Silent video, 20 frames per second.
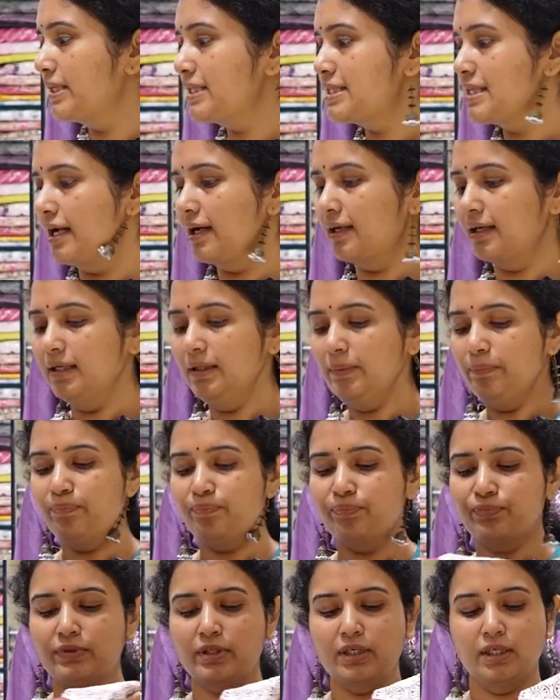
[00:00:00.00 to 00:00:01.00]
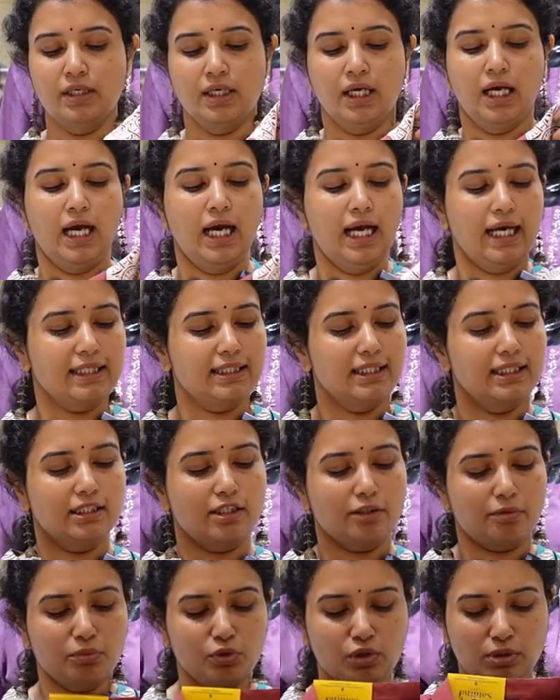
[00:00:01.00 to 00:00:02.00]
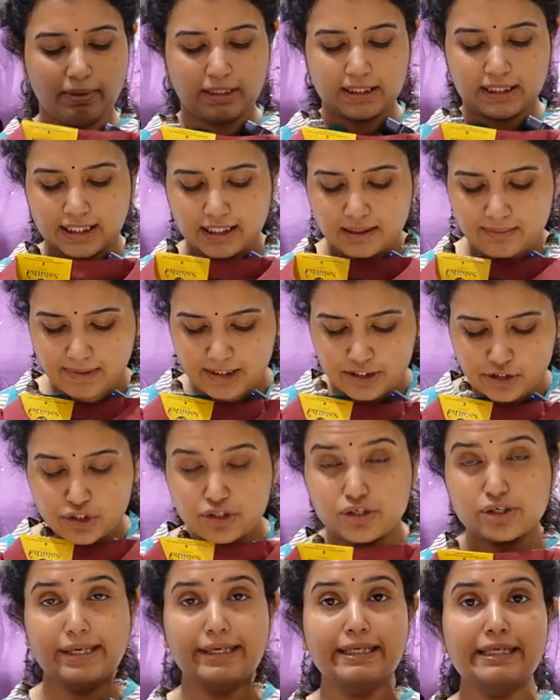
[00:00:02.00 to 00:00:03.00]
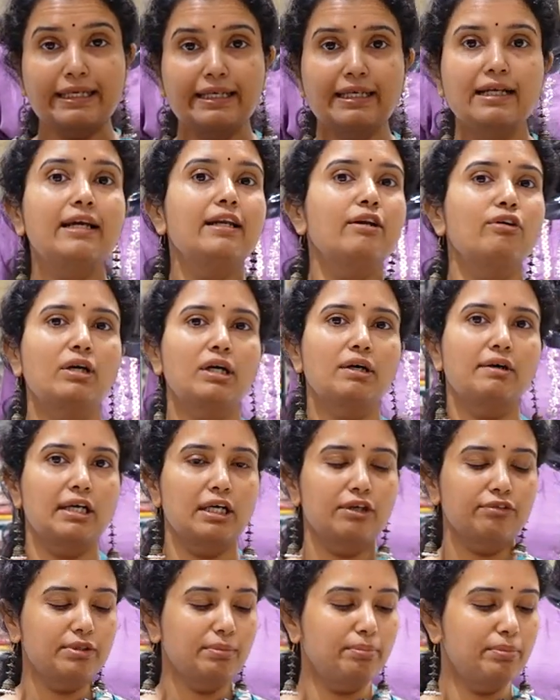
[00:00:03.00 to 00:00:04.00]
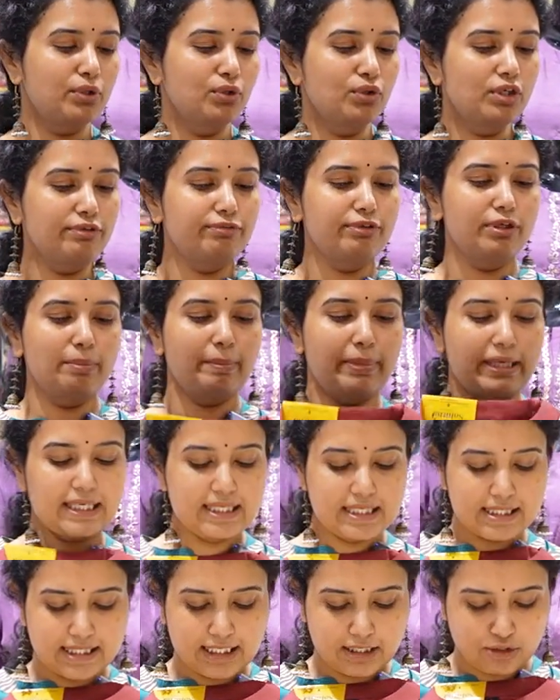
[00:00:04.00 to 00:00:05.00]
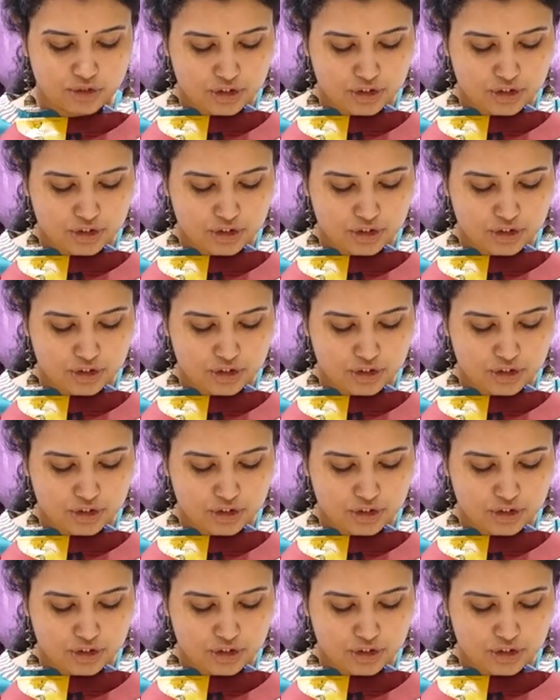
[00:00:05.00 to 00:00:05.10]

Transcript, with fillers: పీస్ లాగా ఇది ఇంతకు ముందు మన దగ్గర మంచి ట్రెండింగ్ అయిన ఒక వన్ ఆఫ్ ద బ్యూటిఫుల్ పీస్ దీని